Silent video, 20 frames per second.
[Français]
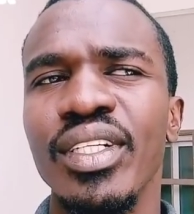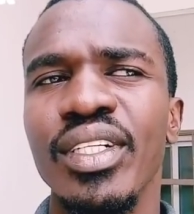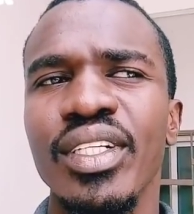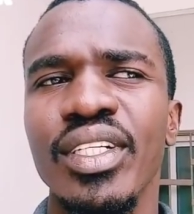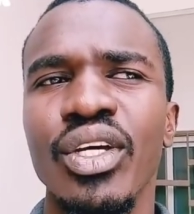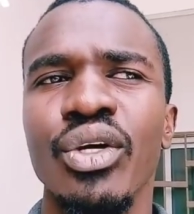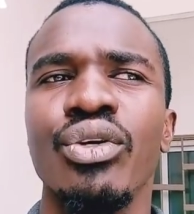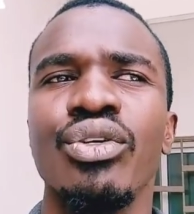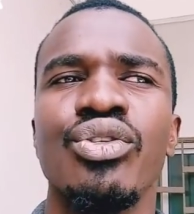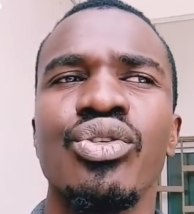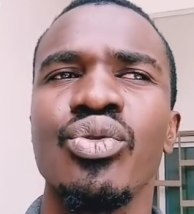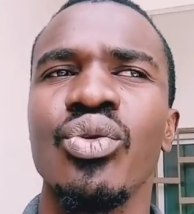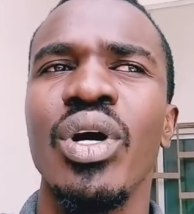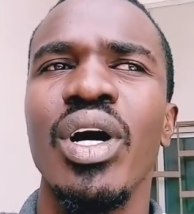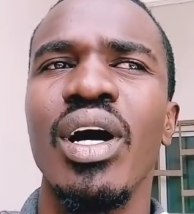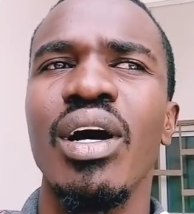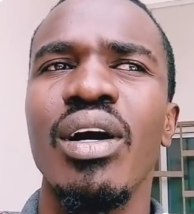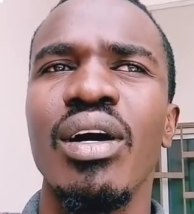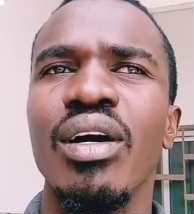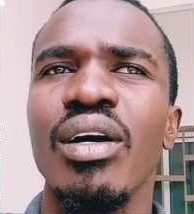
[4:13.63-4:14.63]
Quels que
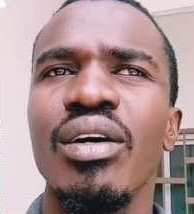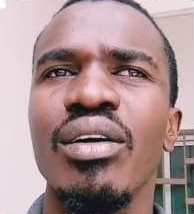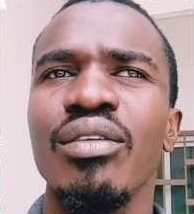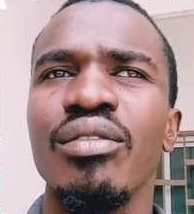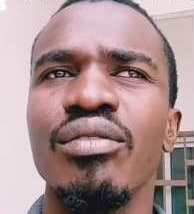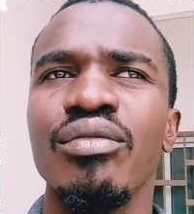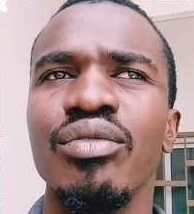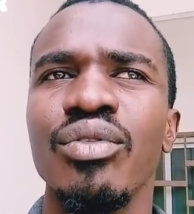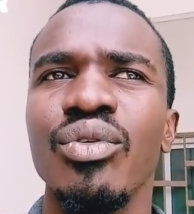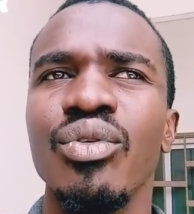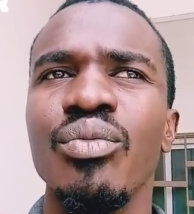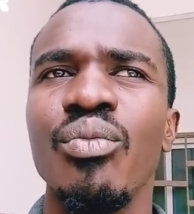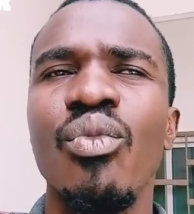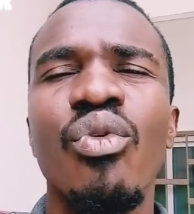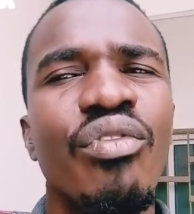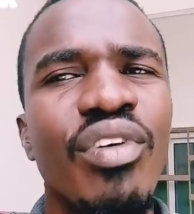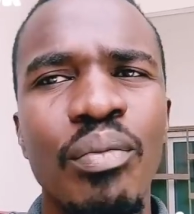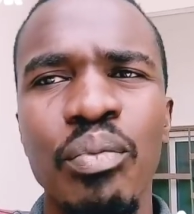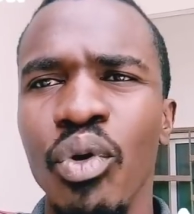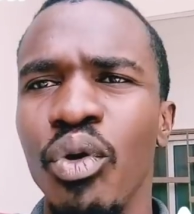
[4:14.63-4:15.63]
soient euh, vos
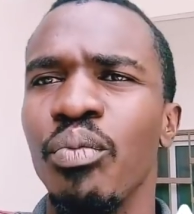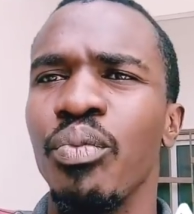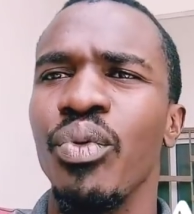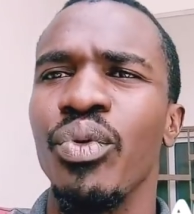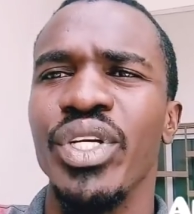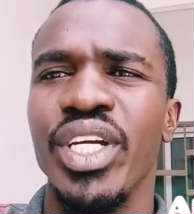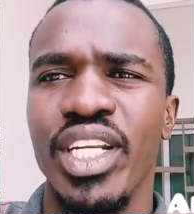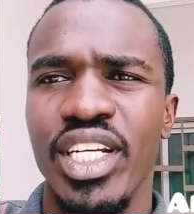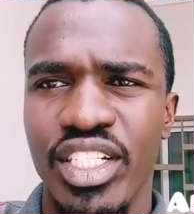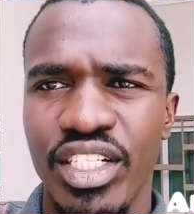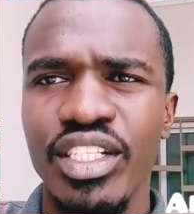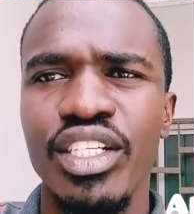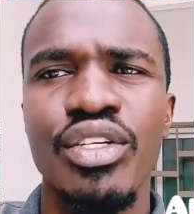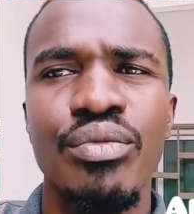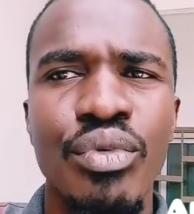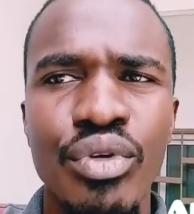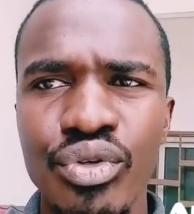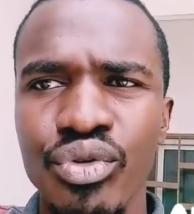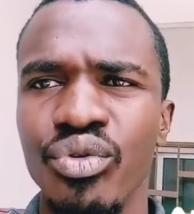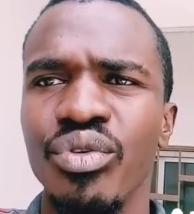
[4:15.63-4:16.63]
mauvais propos, il y a des gens qui
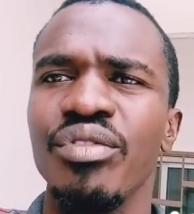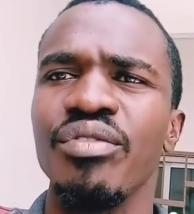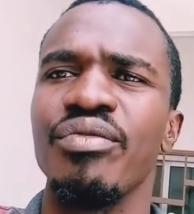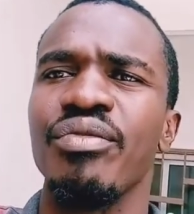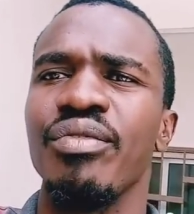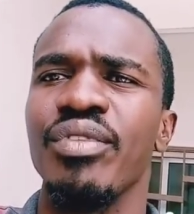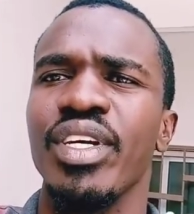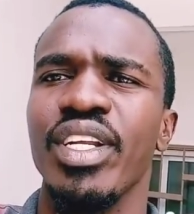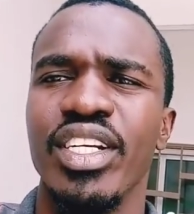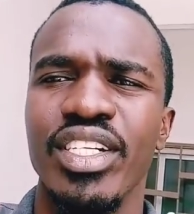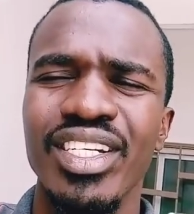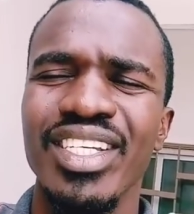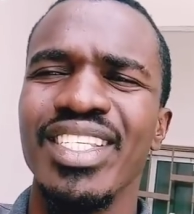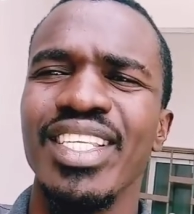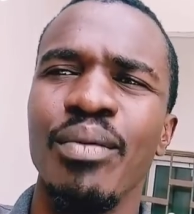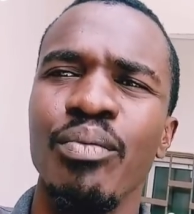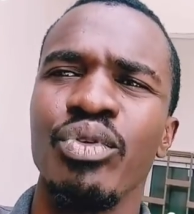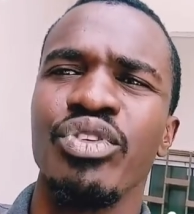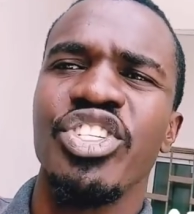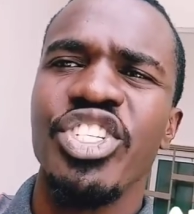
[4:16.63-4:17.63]
me suivent, il y a des gens qui
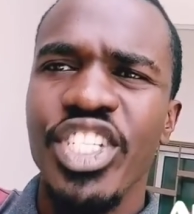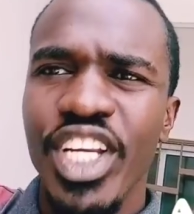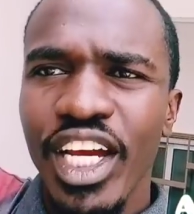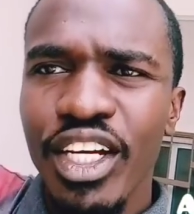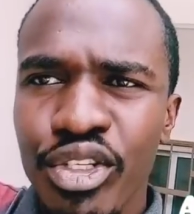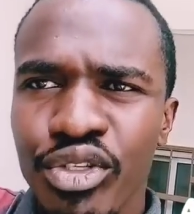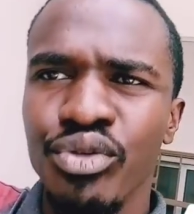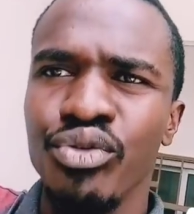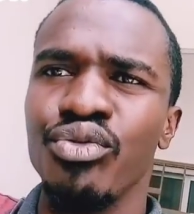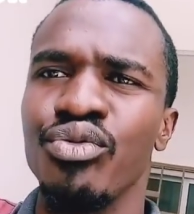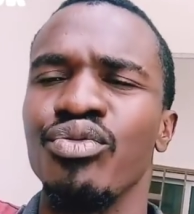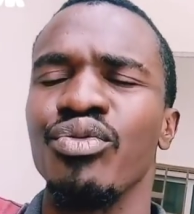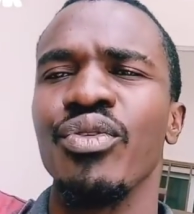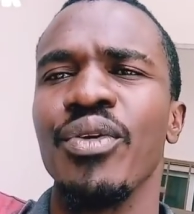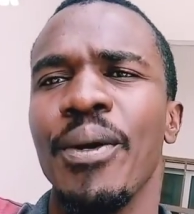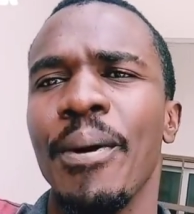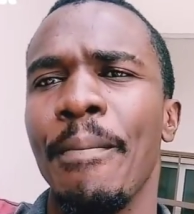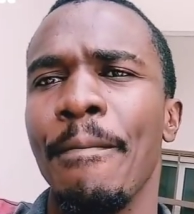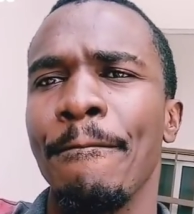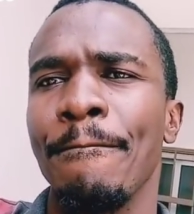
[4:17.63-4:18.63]
s'abonnent chaque jour.
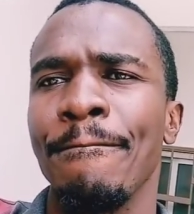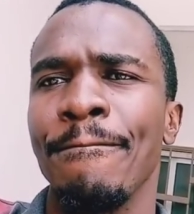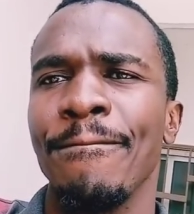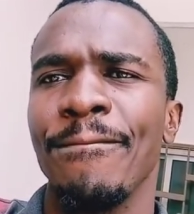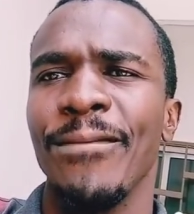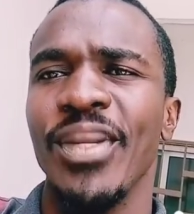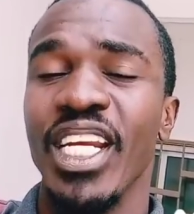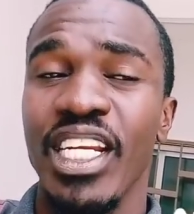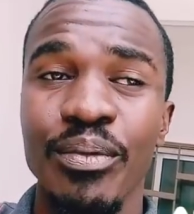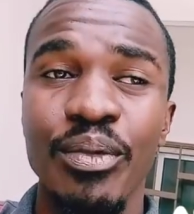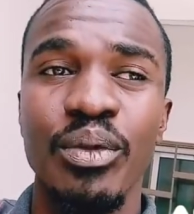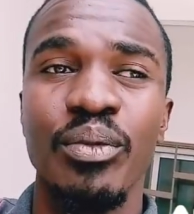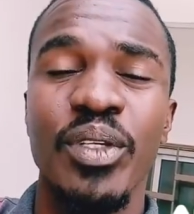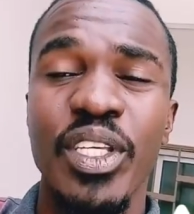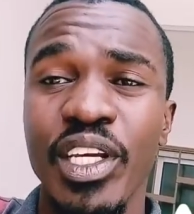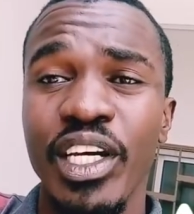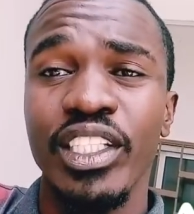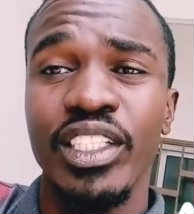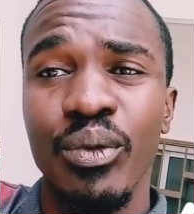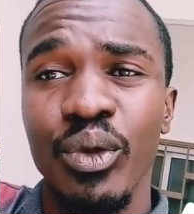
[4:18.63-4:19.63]
Il y a vraiment une
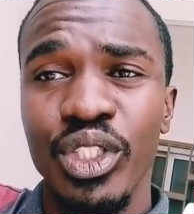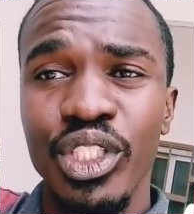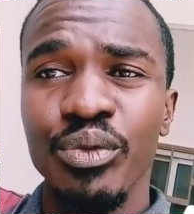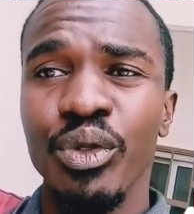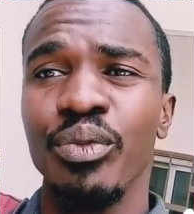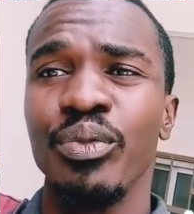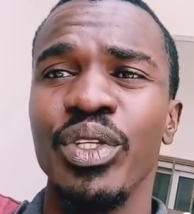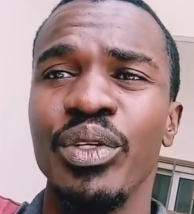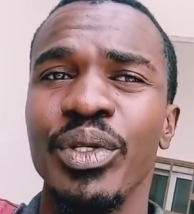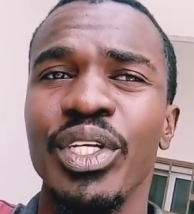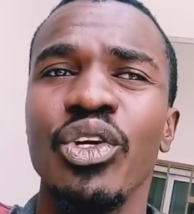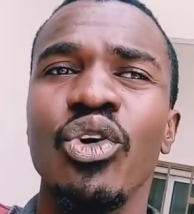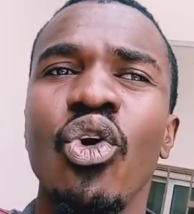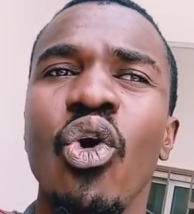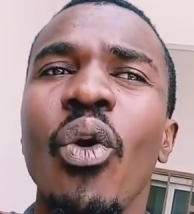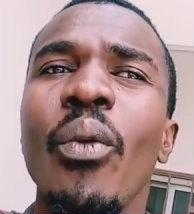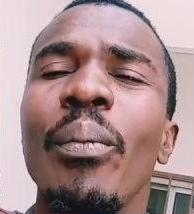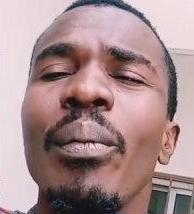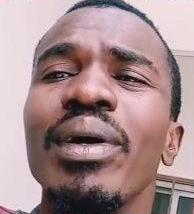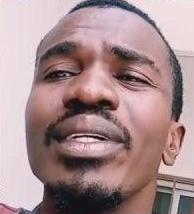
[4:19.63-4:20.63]
qui rentrent dans mon qui me demander
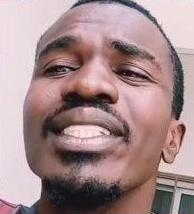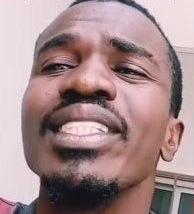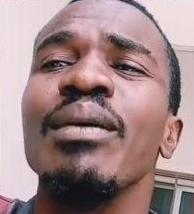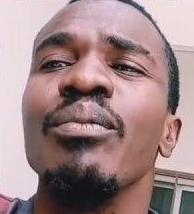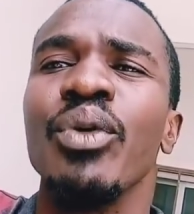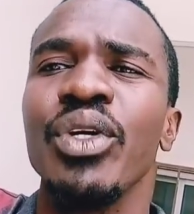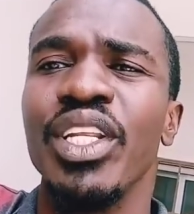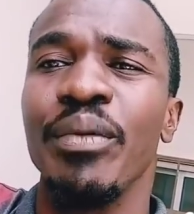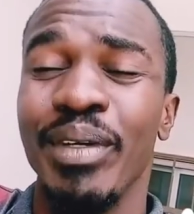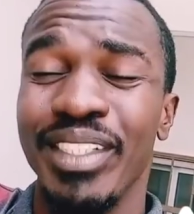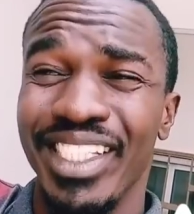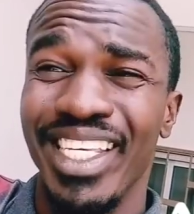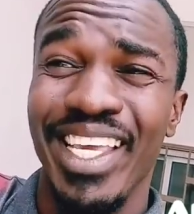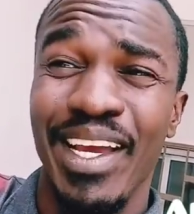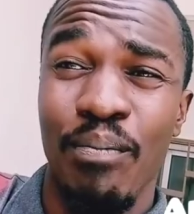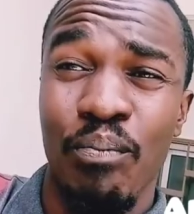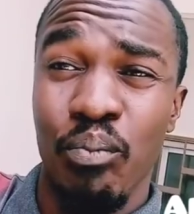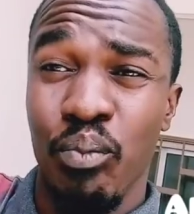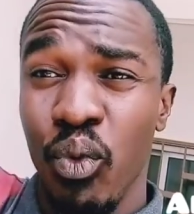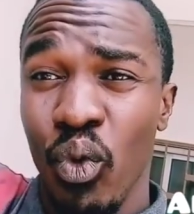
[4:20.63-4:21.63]
comment s'abonner. Parce qu'il y
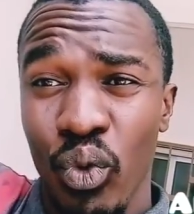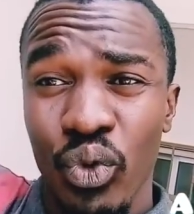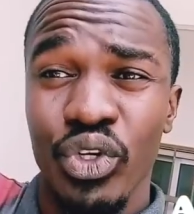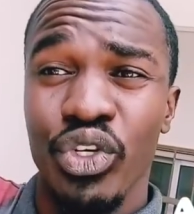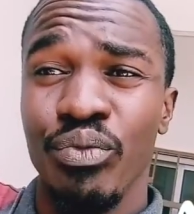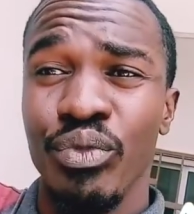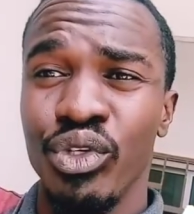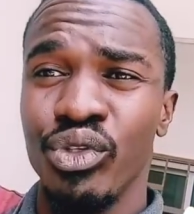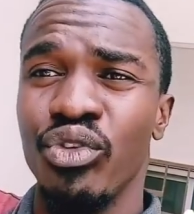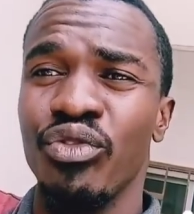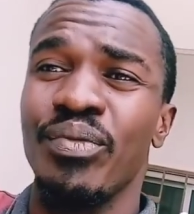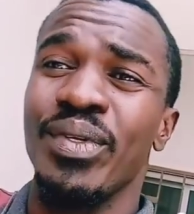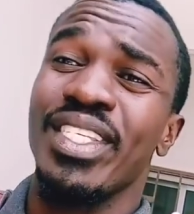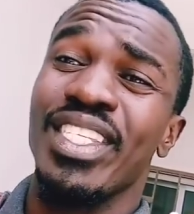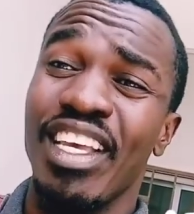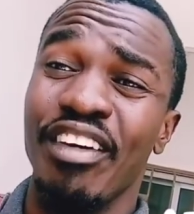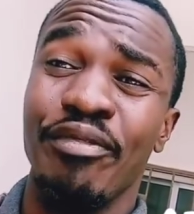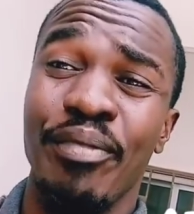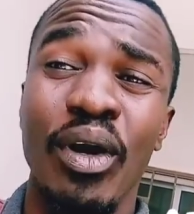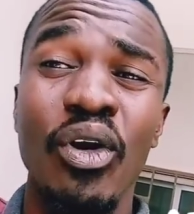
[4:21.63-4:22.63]
a beaucoup qui me suivent, mais ils ne
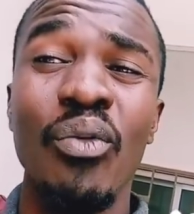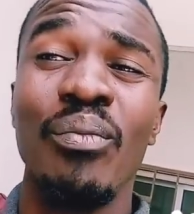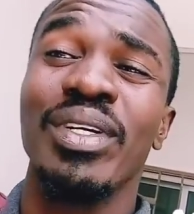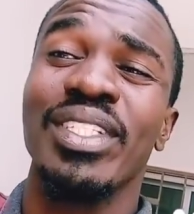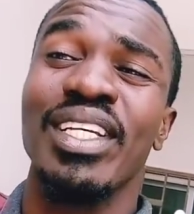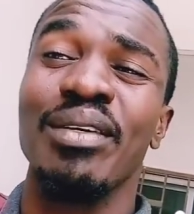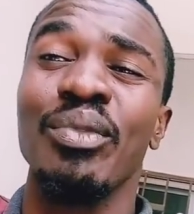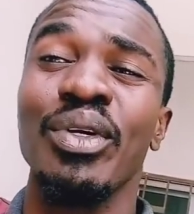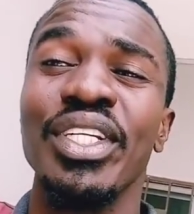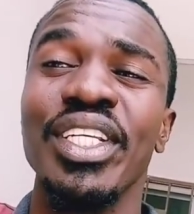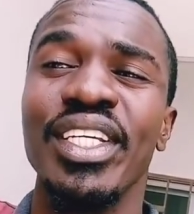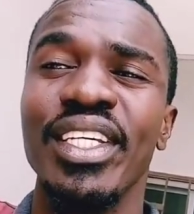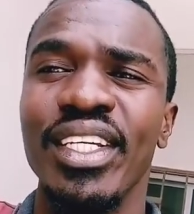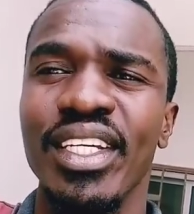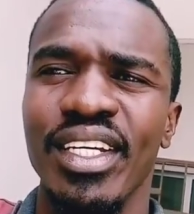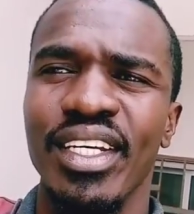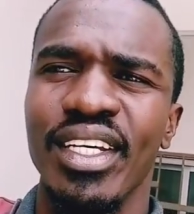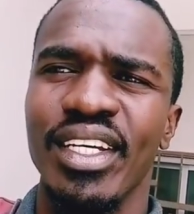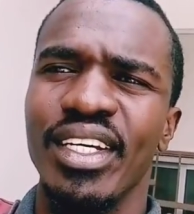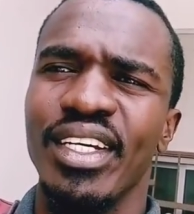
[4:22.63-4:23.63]
savent pas comment s'abonner.
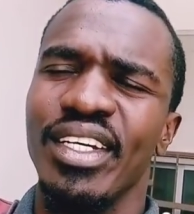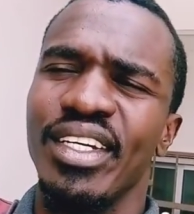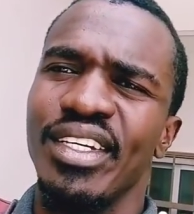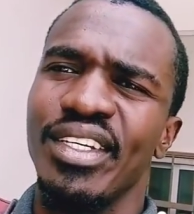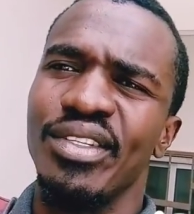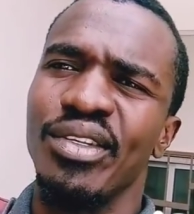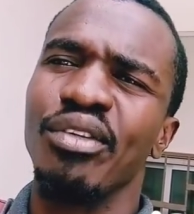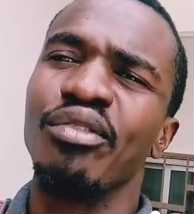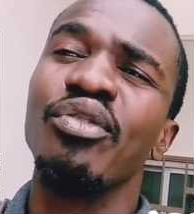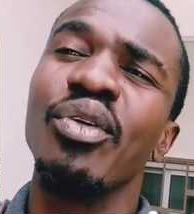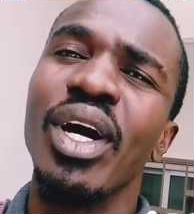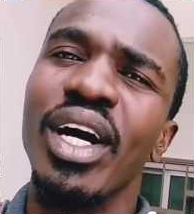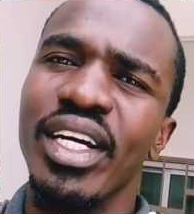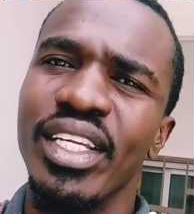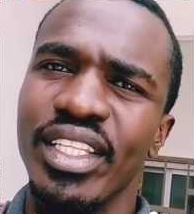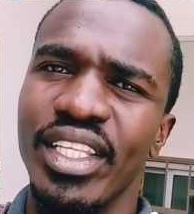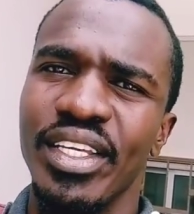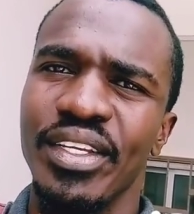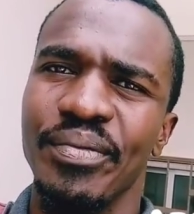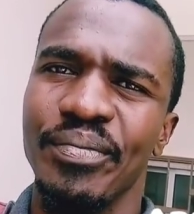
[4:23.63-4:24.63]
Donc, il faut
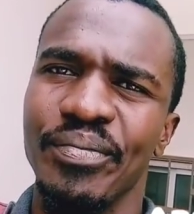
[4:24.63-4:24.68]
arrêter.